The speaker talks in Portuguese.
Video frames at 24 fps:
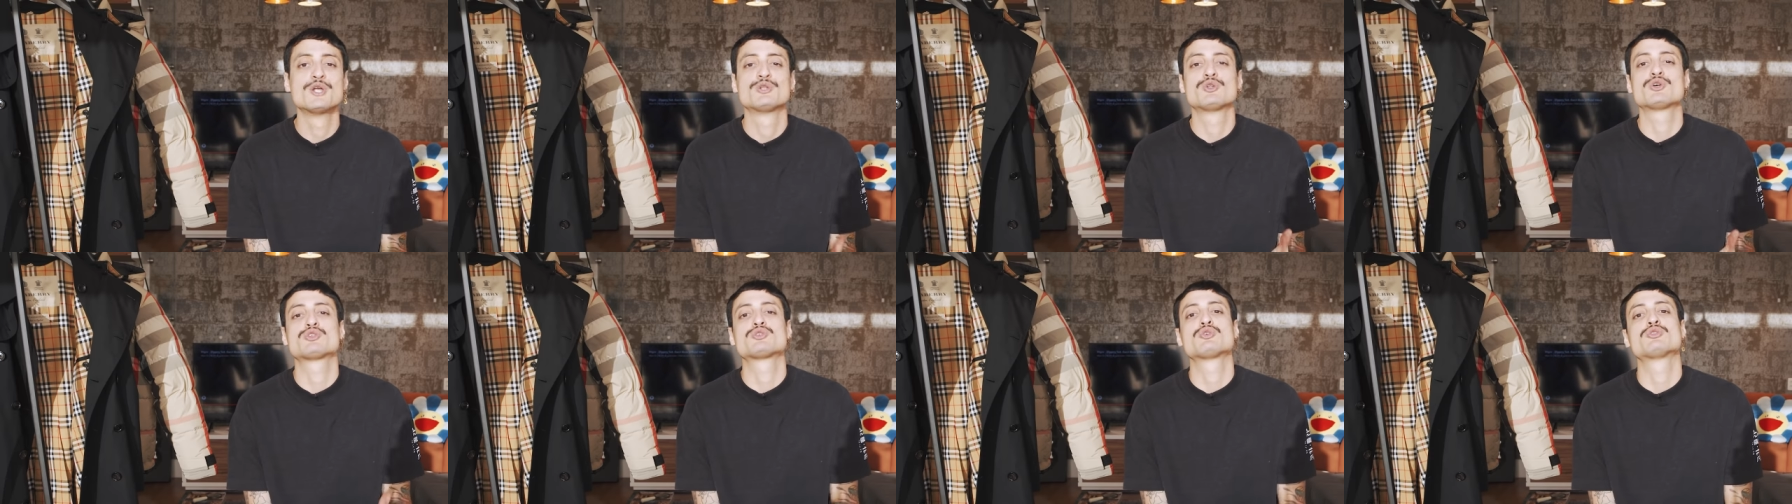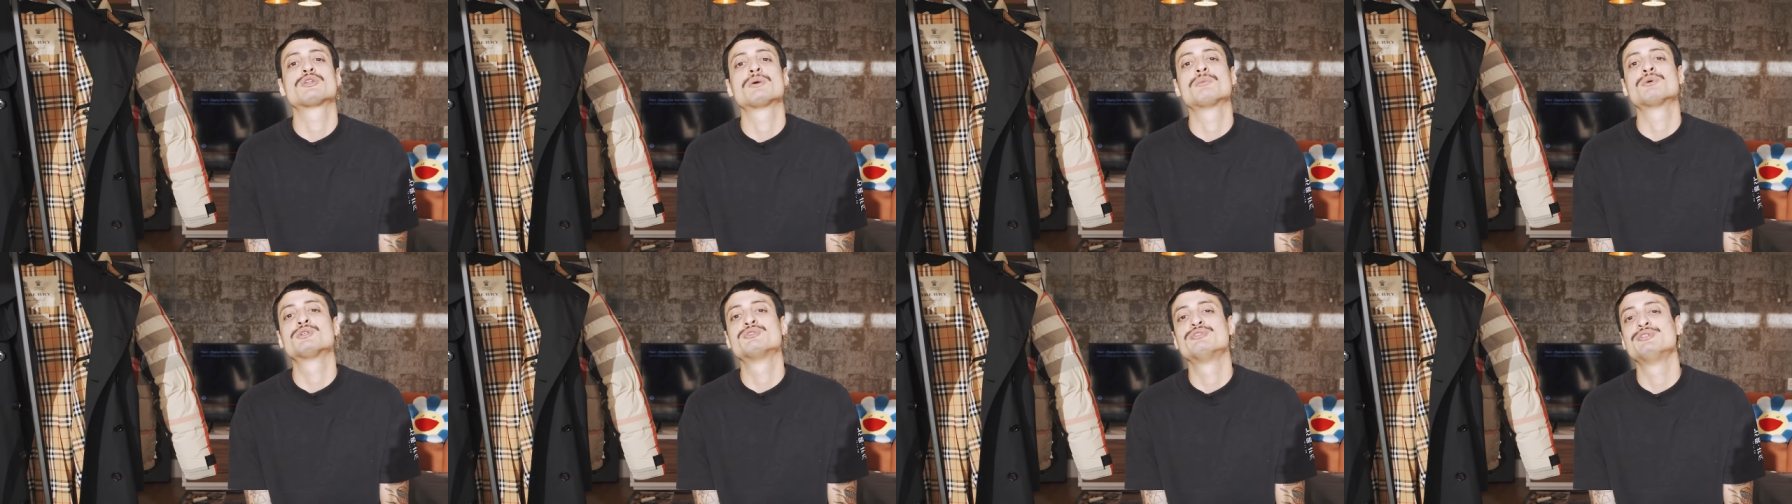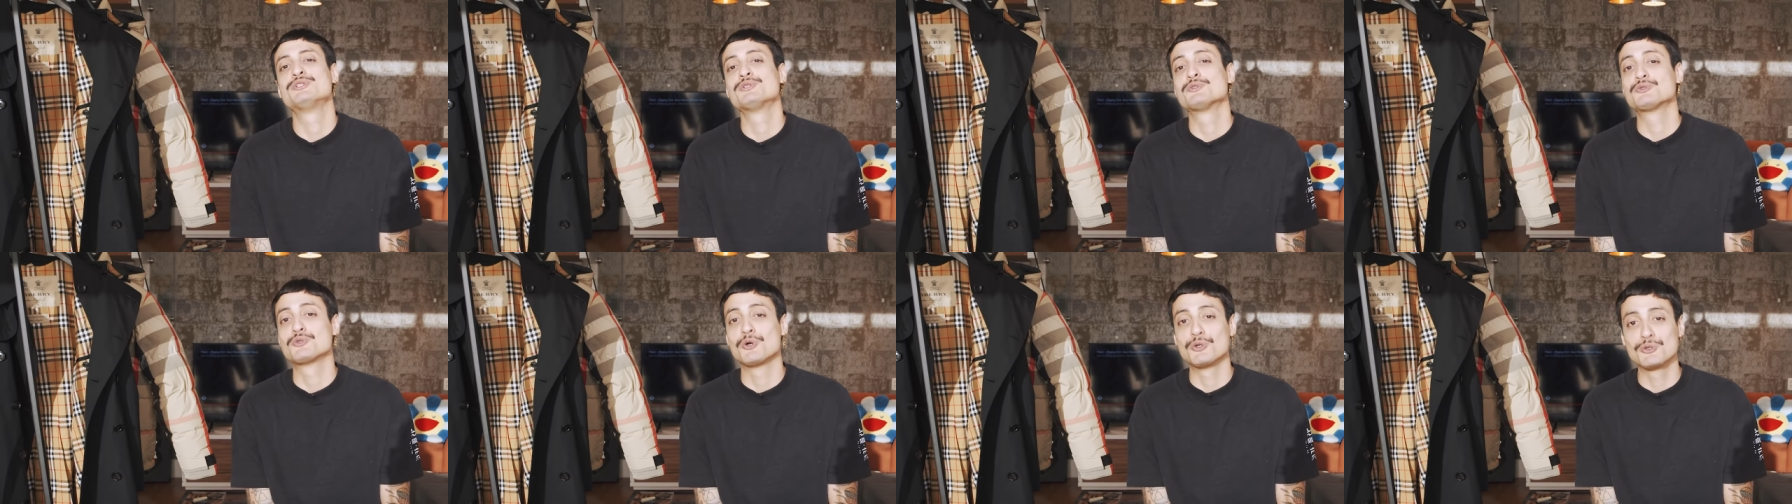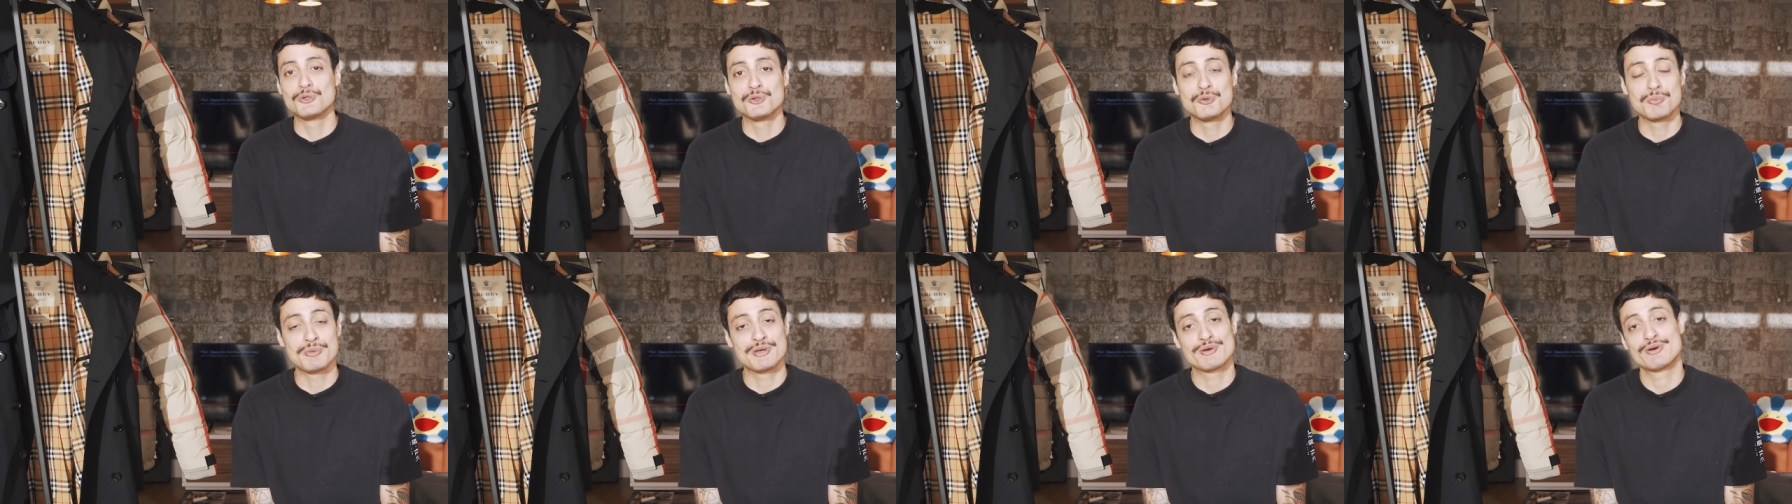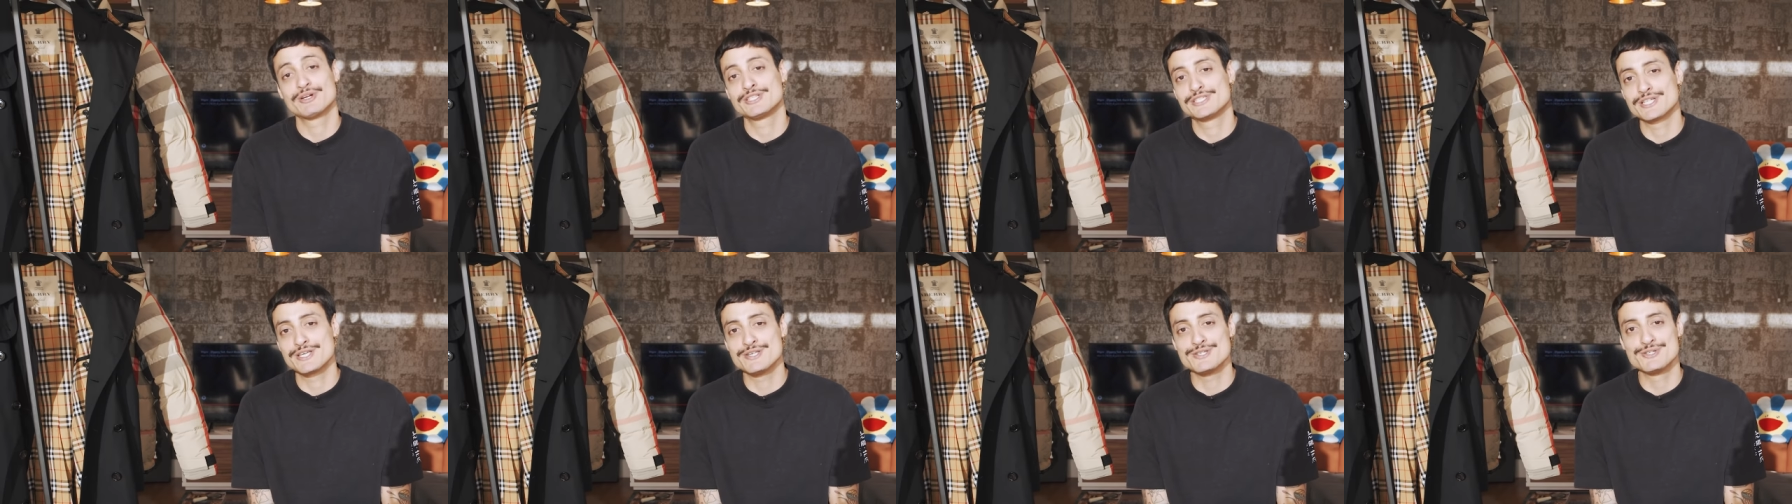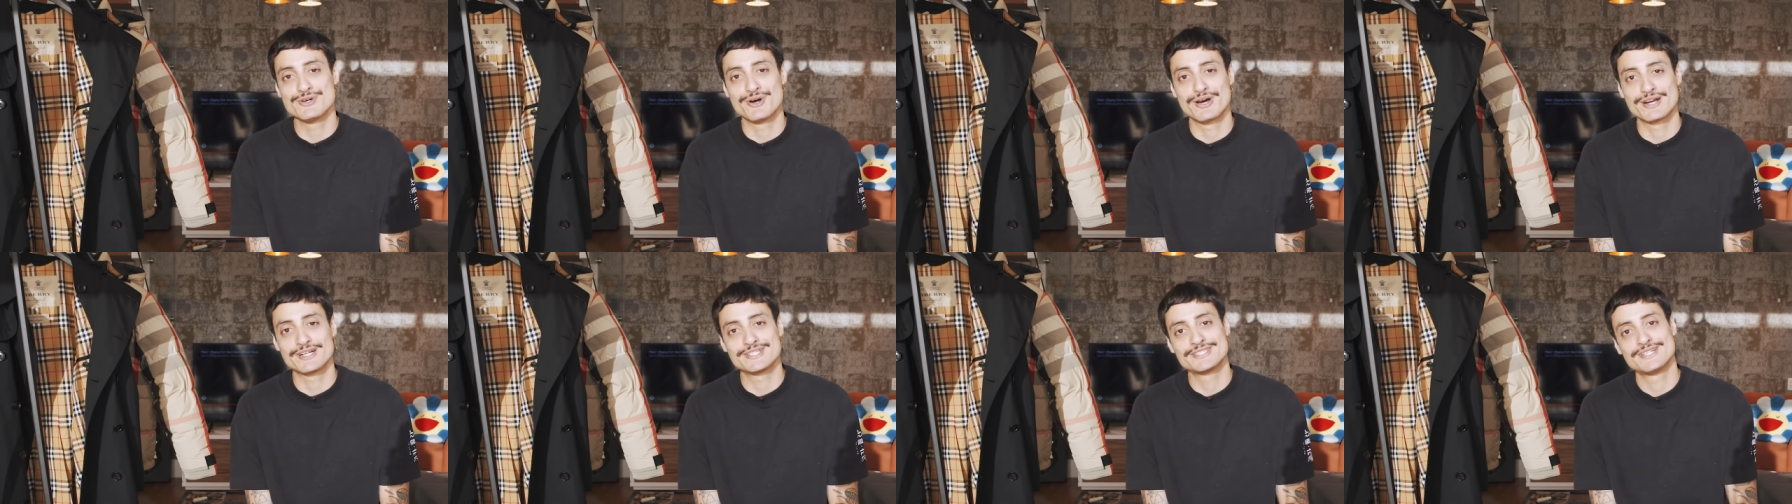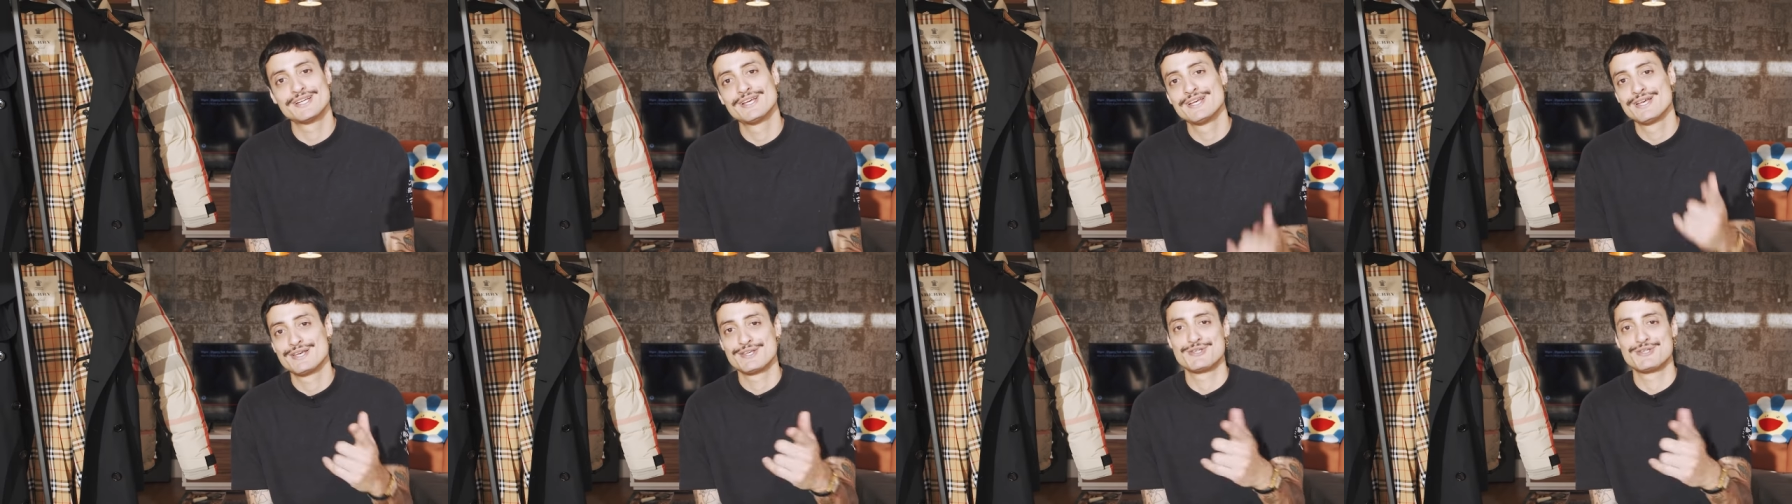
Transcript: Nós soltamos vídeo todo domingo às 15 horas